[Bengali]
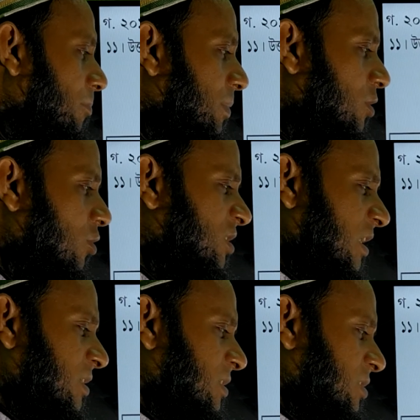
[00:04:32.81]
বিনিয়োগ
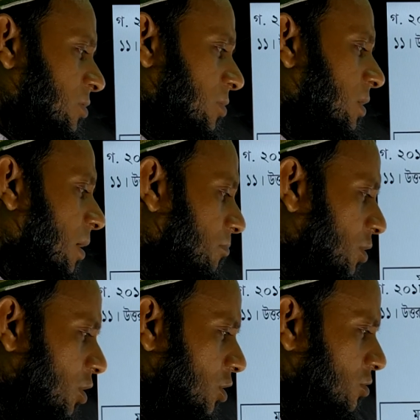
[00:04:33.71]
ষাট হাজার ছিল বিনিয়োগের